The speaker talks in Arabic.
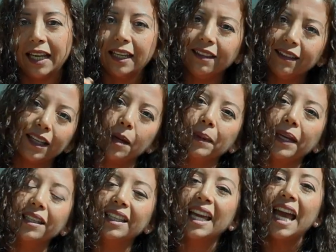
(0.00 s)
انت
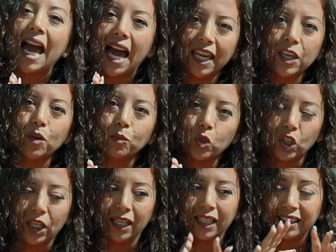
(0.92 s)
كمان اي
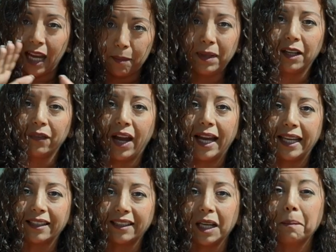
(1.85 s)
مشكله تقابلك في
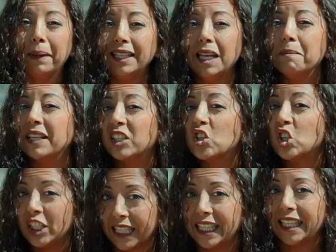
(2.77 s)
حياتك بدل ما
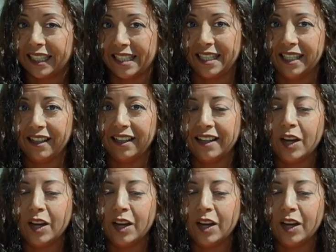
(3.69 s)
تشتكي كتير